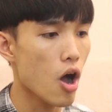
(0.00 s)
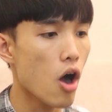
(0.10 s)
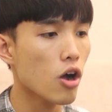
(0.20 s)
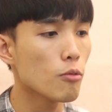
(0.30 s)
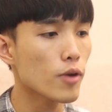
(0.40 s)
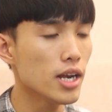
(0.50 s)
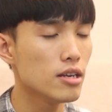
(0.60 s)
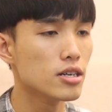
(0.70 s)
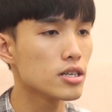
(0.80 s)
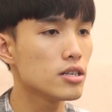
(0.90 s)
họ có một cái
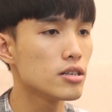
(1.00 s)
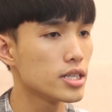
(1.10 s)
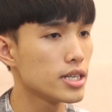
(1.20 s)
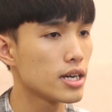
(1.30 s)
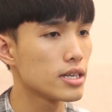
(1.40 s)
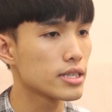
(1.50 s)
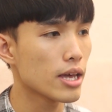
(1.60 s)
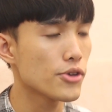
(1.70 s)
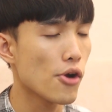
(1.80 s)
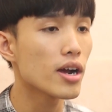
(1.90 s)
lượng người à,
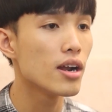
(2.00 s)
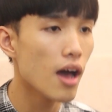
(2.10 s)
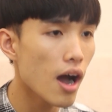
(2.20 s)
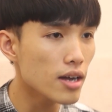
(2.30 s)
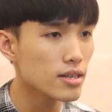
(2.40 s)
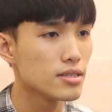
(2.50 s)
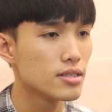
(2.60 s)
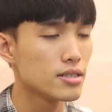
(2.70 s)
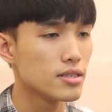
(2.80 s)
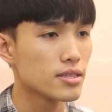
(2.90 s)
theo dõi rất là lớn
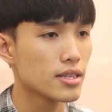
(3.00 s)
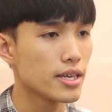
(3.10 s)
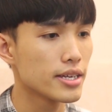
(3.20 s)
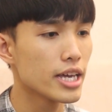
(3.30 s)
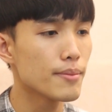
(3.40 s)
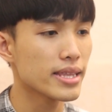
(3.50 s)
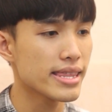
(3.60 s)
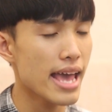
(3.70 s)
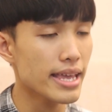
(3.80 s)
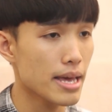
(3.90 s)
thì khi mà
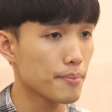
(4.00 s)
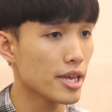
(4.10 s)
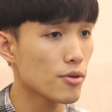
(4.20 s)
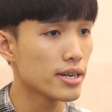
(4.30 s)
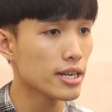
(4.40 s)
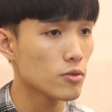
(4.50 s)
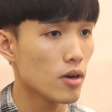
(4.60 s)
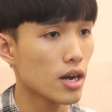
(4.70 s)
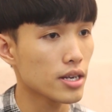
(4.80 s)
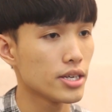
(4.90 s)
gia nhập gia qua
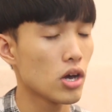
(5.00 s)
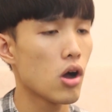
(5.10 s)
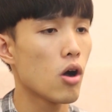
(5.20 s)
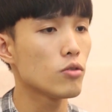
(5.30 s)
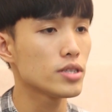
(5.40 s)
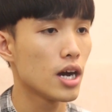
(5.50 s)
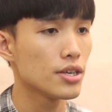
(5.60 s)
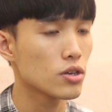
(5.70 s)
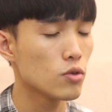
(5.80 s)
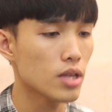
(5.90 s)
network thì họ hỗ
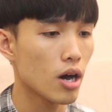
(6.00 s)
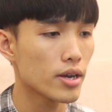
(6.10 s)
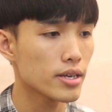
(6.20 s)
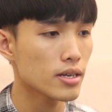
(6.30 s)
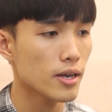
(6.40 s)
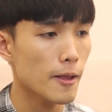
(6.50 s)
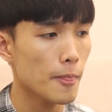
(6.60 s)
trợ cho cửu tội